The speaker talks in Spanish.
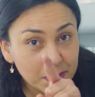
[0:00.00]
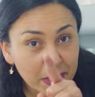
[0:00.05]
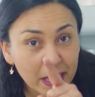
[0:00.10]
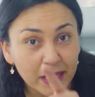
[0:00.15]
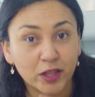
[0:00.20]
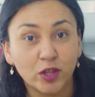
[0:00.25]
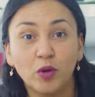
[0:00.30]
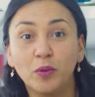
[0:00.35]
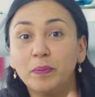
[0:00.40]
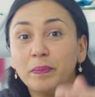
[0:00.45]

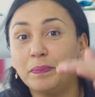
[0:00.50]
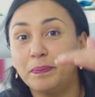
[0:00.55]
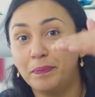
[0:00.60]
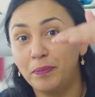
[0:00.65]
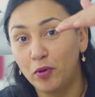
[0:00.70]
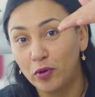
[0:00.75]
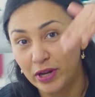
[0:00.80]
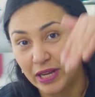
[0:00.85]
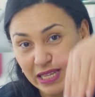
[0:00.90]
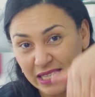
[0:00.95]
viendo,
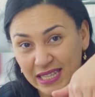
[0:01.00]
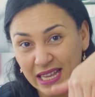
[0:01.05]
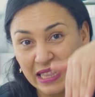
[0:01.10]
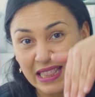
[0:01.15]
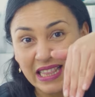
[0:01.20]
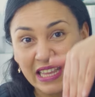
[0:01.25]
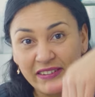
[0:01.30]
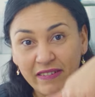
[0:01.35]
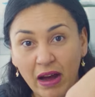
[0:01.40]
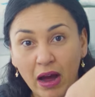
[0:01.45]
porque
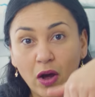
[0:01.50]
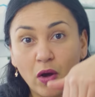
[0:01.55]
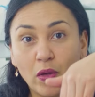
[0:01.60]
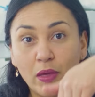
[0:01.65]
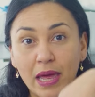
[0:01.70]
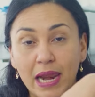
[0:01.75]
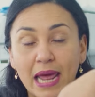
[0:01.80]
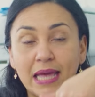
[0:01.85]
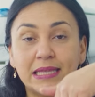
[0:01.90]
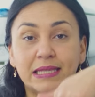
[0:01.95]
están debajo
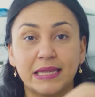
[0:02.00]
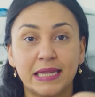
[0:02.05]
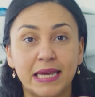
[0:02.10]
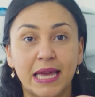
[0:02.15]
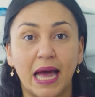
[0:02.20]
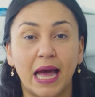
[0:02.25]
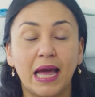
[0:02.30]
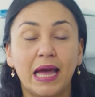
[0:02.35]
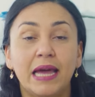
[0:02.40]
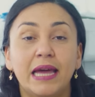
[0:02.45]
de la
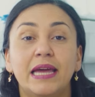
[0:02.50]
encía.